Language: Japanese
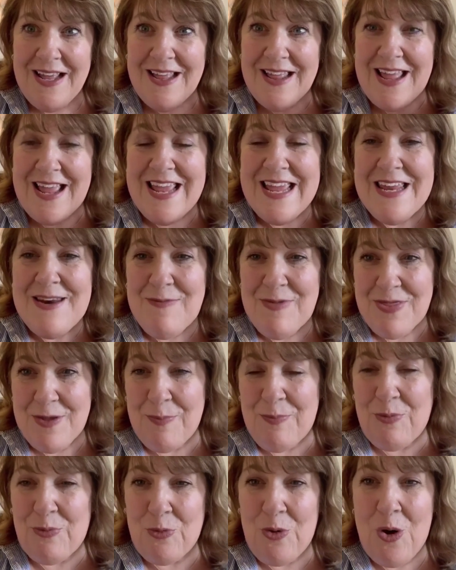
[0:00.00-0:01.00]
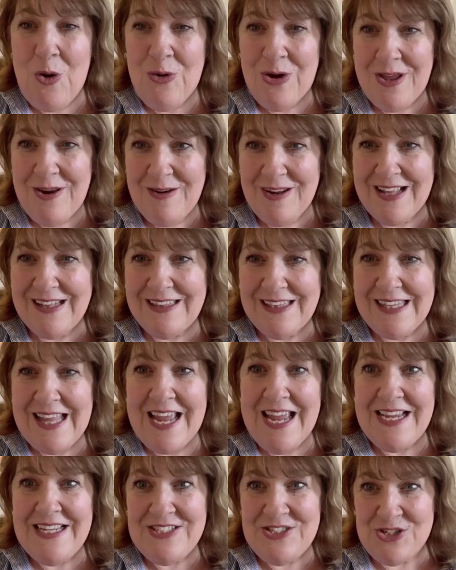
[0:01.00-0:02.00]
砕かれた壺の
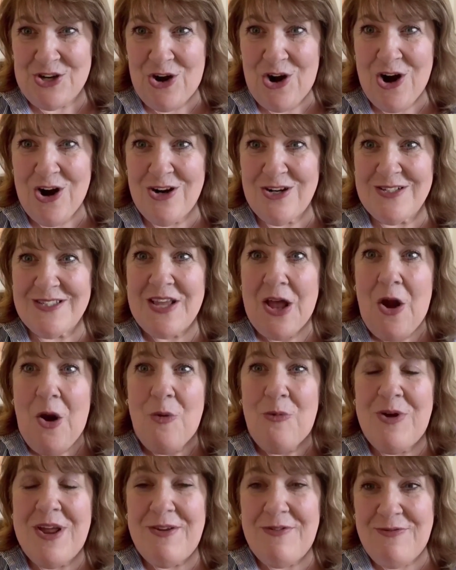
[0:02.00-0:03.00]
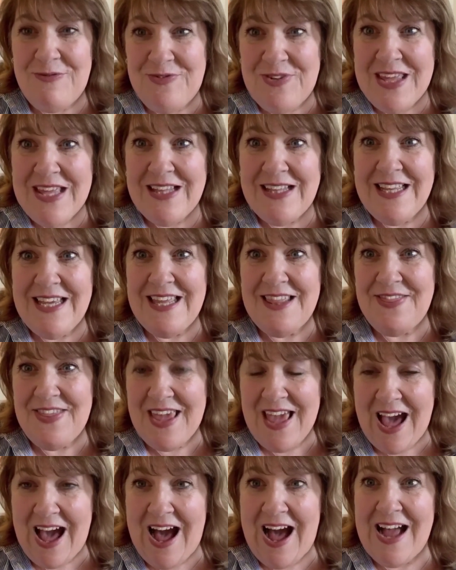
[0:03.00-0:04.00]
中にあってこ
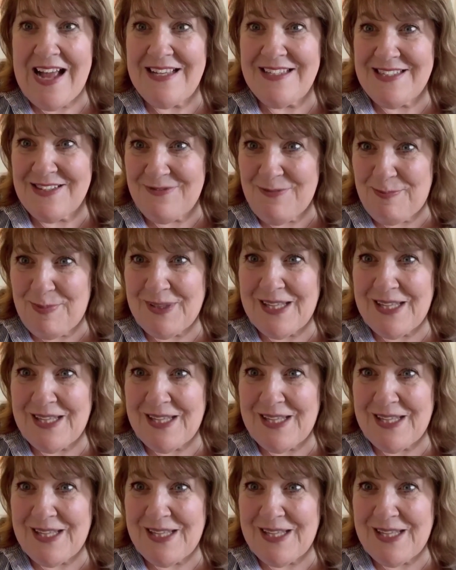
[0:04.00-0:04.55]
の燃える